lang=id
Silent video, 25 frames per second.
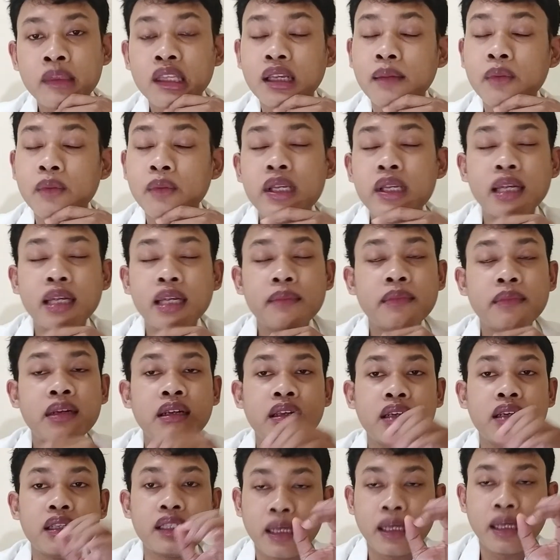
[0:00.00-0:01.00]
Kemudian
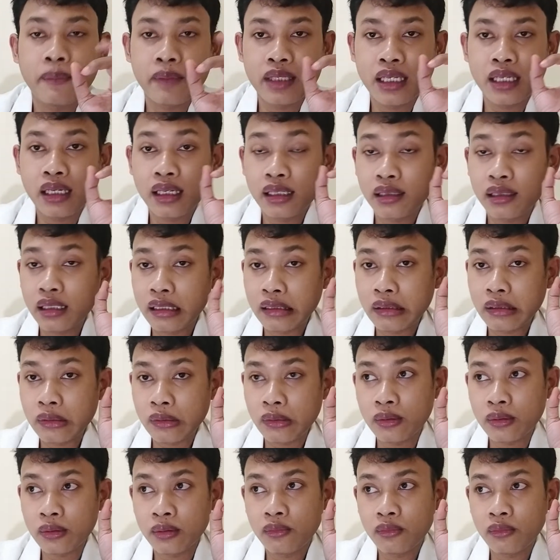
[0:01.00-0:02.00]
menderita penyakit tertentu.